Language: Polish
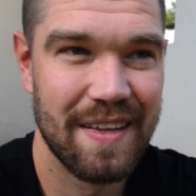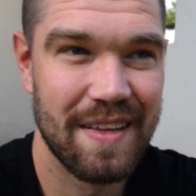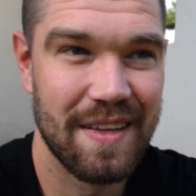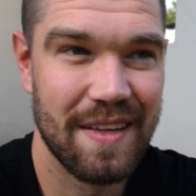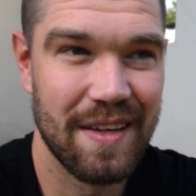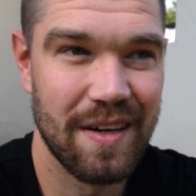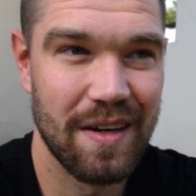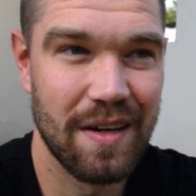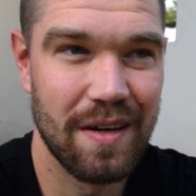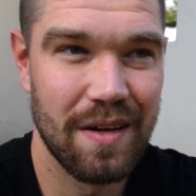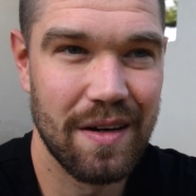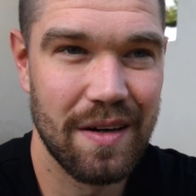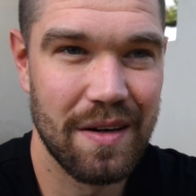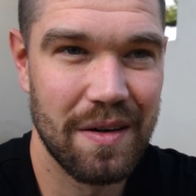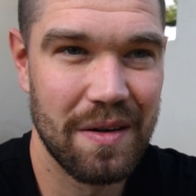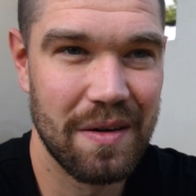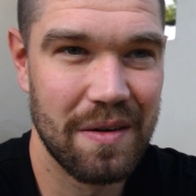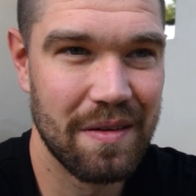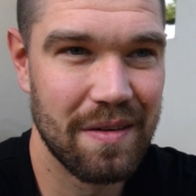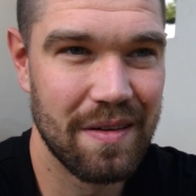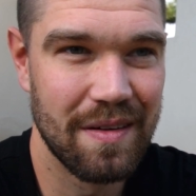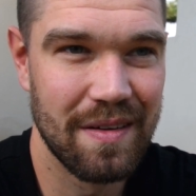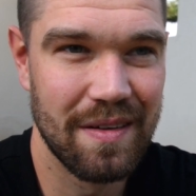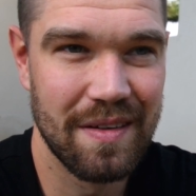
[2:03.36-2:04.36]

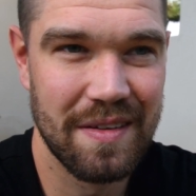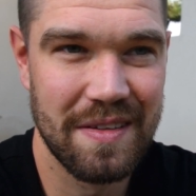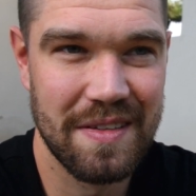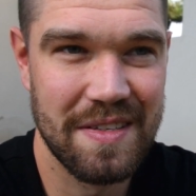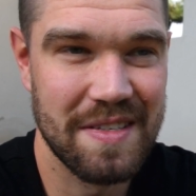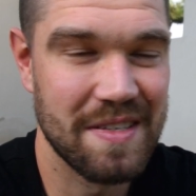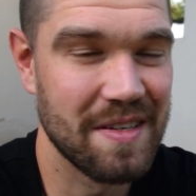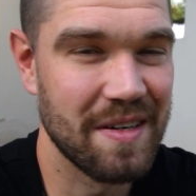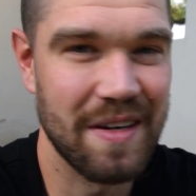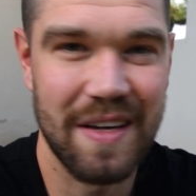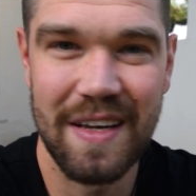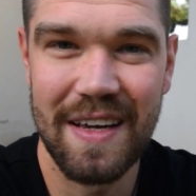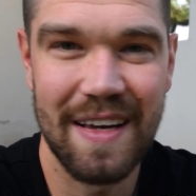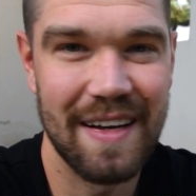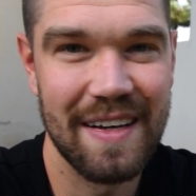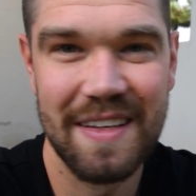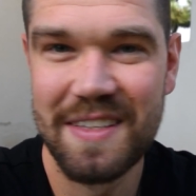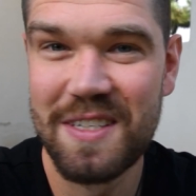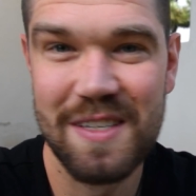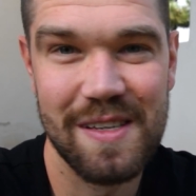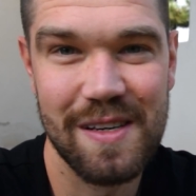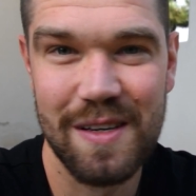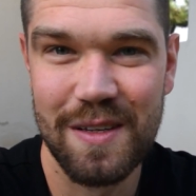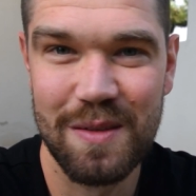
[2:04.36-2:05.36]
to e, sorry, ale
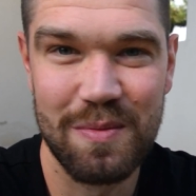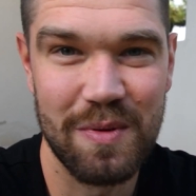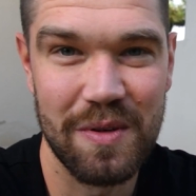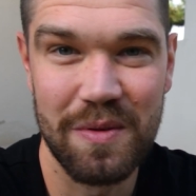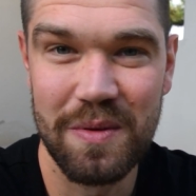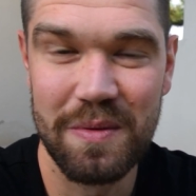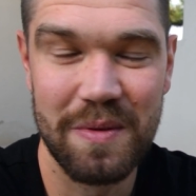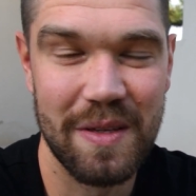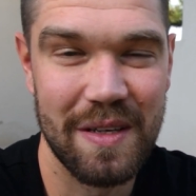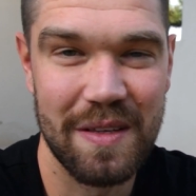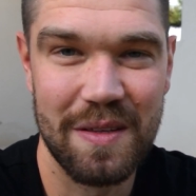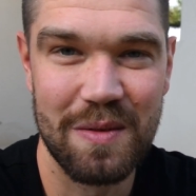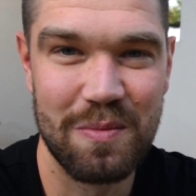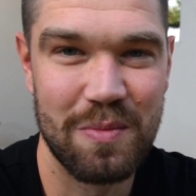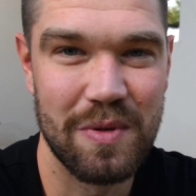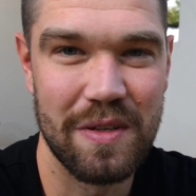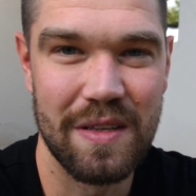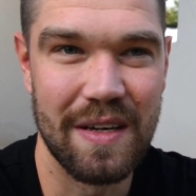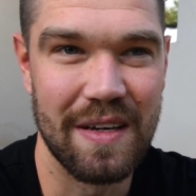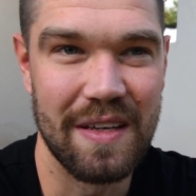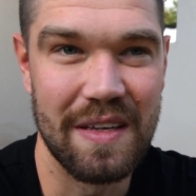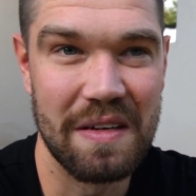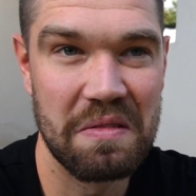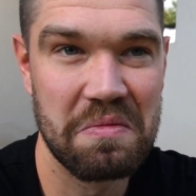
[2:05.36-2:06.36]
ci nie odpowiem na to
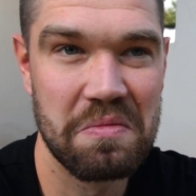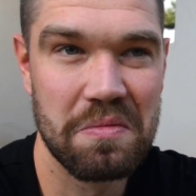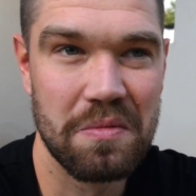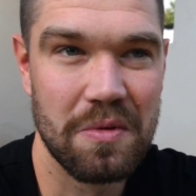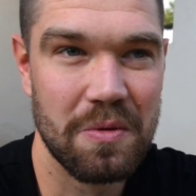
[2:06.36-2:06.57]
pytanie.